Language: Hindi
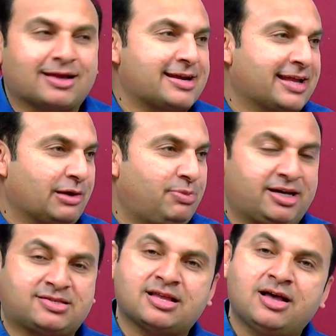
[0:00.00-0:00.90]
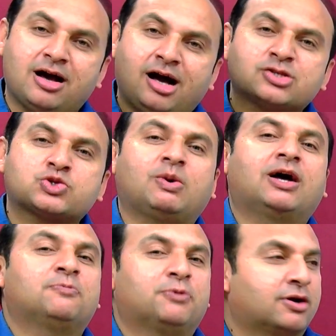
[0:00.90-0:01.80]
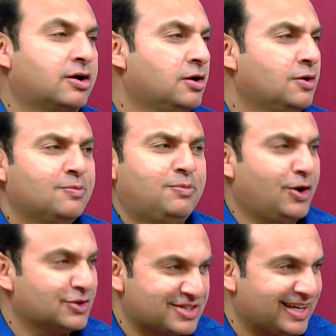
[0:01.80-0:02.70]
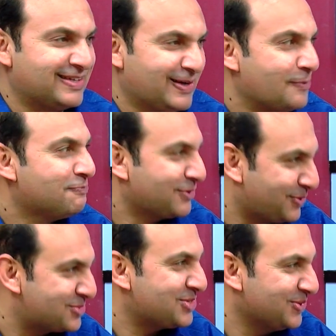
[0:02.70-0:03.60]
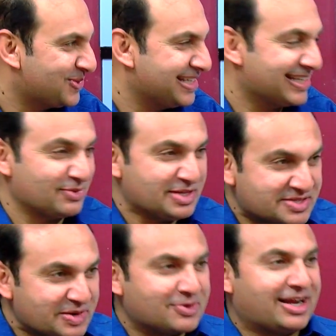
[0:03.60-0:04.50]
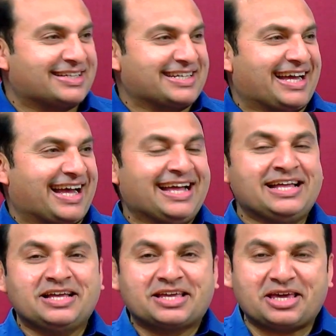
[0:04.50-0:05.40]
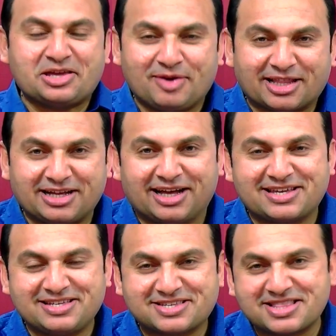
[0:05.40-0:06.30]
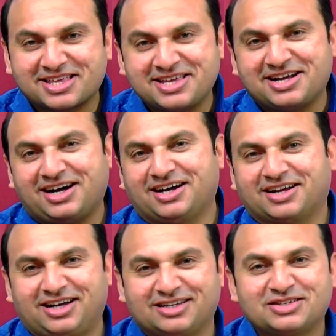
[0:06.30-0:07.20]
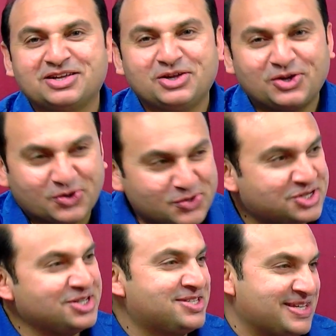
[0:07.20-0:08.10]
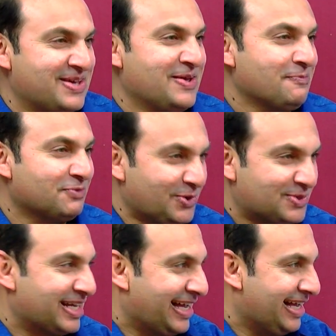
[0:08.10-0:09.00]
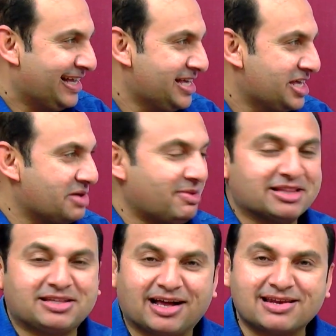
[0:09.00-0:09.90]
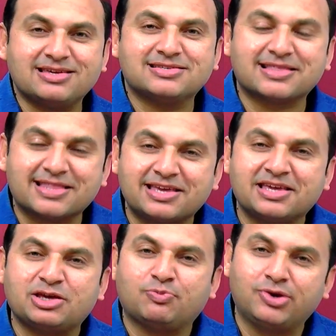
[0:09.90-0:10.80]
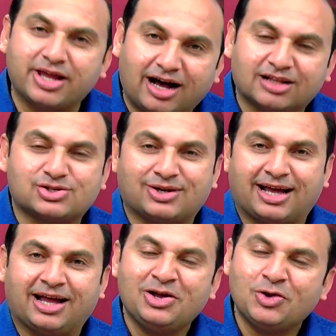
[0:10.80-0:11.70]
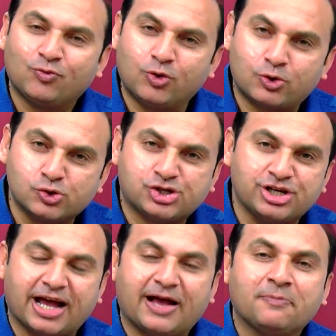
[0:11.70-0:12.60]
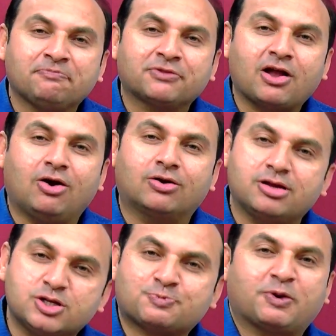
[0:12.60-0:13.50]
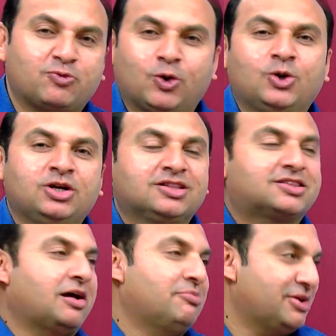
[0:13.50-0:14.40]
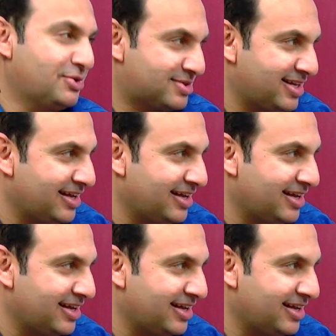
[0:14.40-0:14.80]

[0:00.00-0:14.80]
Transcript: करने के बायस आसमान पर बहुत ज़्यादा खुशी, खुशी होती है तो इससे मुराद यह है कि ईमानदार की ज़िंदगी का आगाज़ खुशी से होता है ईमानदार की ज़िंदगी की बुनियाद जो है वो खुशी है और इस पर वो तामीर होता